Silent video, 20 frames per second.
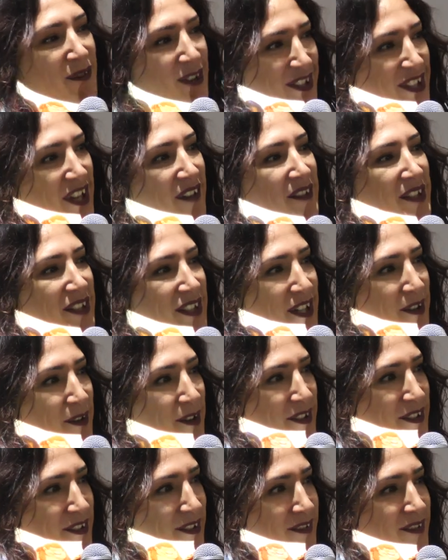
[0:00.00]
avoir travaillé
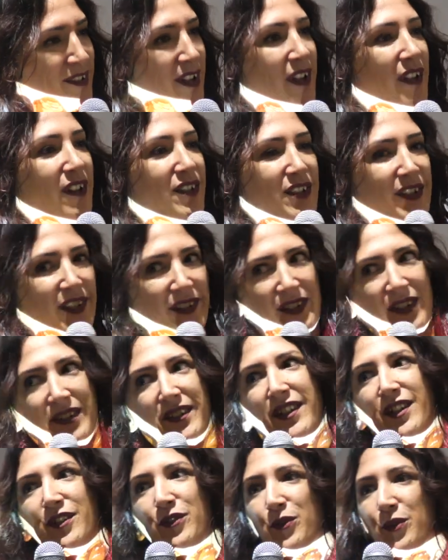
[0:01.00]
un an, j'ai
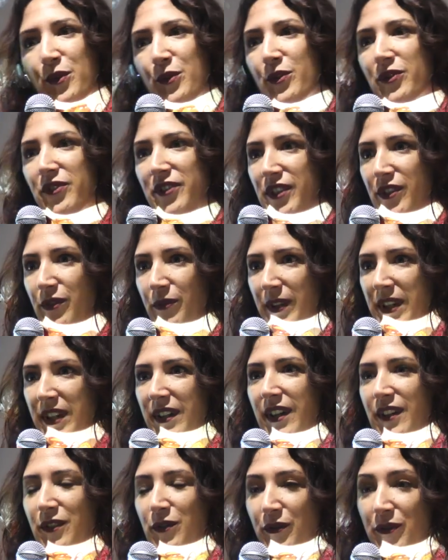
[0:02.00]
décidé de
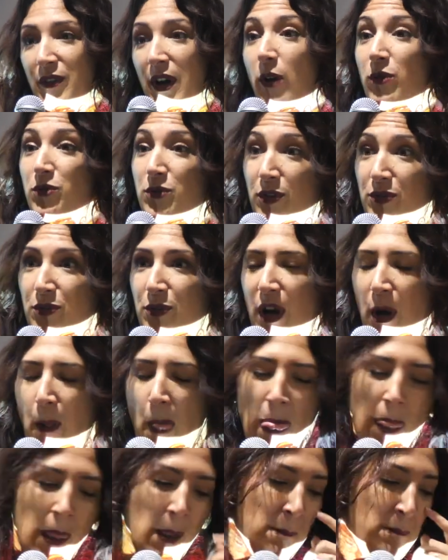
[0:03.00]
continuer et de faire un
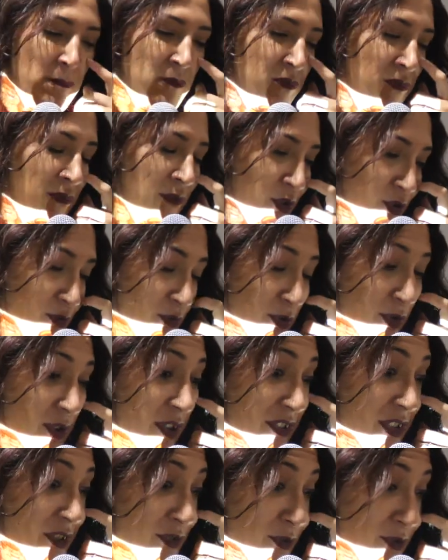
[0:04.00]
doctorat. Donc, je me suis
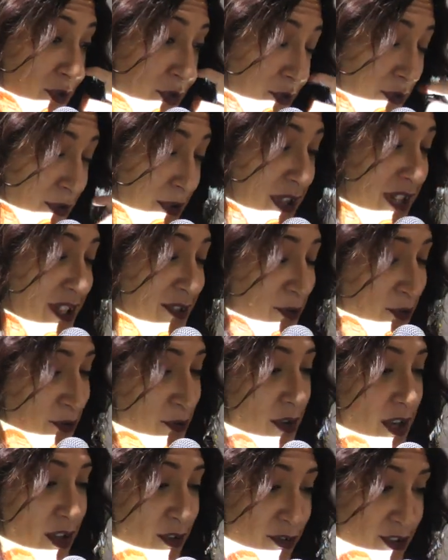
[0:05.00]
lancée dans un doctorat, un
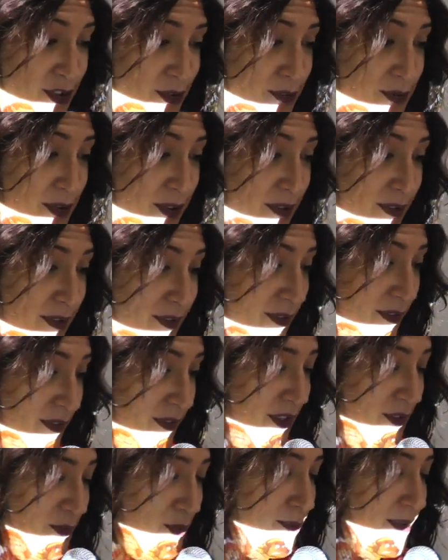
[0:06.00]
doctorat que j'ai eu en,
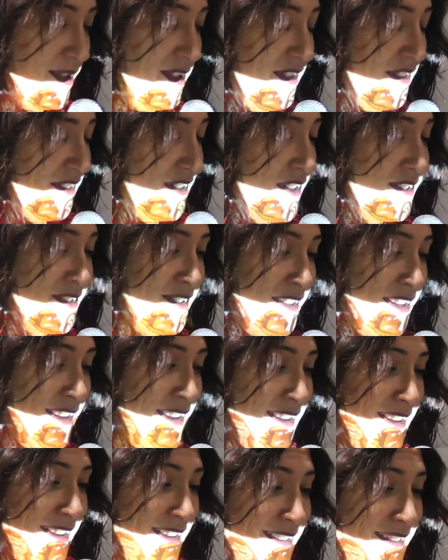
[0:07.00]
2017.
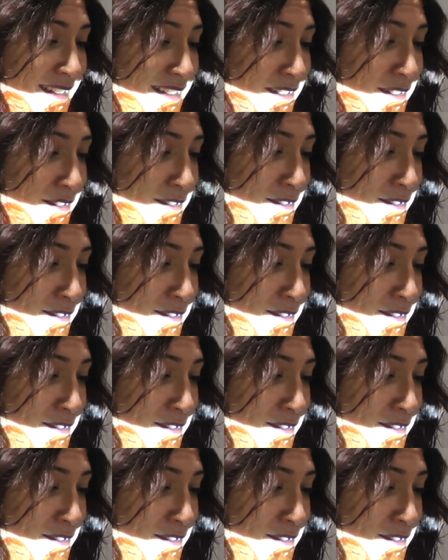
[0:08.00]
Et,